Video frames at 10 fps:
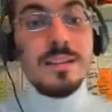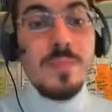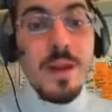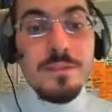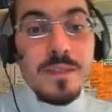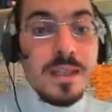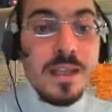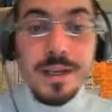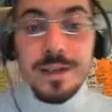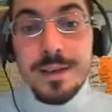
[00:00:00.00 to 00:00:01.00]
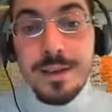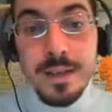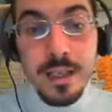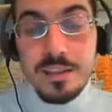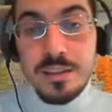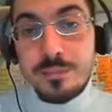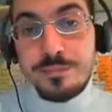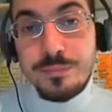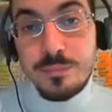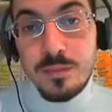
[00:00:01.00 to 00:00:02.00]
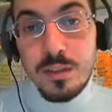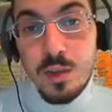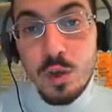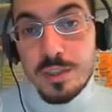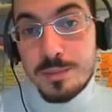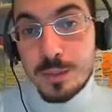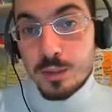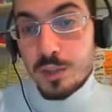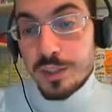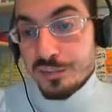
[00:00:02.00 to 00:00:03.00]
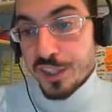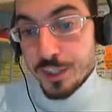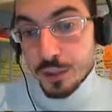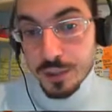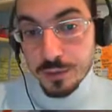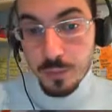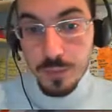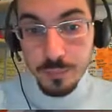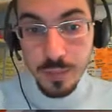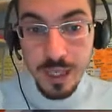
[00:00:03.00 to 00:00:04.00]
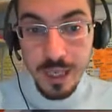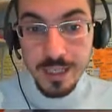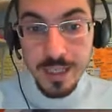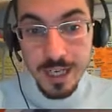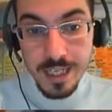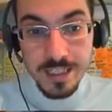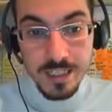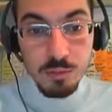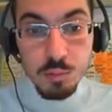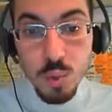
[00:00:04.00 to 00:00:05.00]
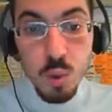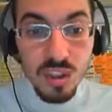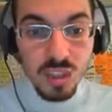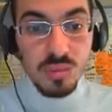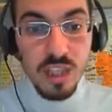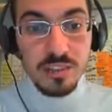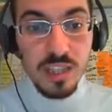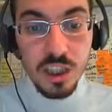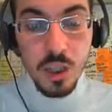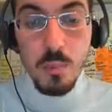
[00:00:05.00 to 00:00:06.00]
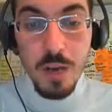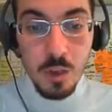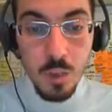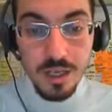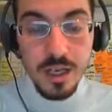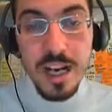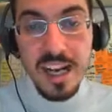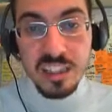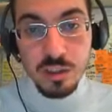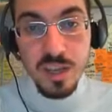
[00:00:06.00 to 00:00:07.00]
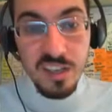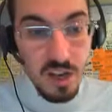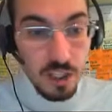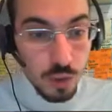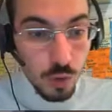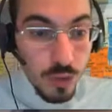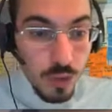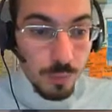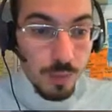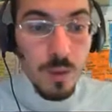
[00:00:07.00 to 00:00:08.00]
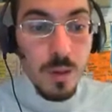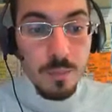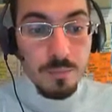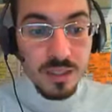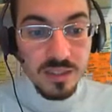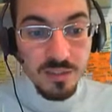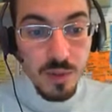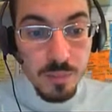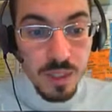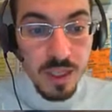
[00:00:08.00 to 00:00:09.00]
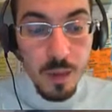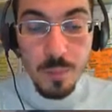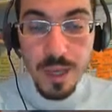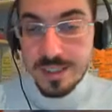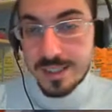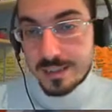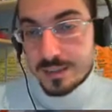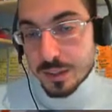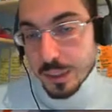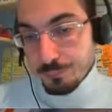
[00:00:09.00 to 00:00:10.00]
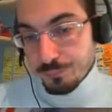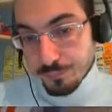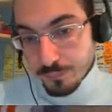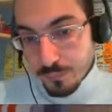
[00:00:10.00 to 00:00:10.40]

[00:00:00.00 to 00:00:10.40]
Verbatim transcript: Altrimenti, eh, ragazzi, mm, non li spendo volentieri. Cioè, insomma, perché allenare sti, un Duxtry, un Chancellor e un Marowak, che cazzo me ne faccio? Ho oppure un Butterfree, un Beedrill, un Parasect, cioè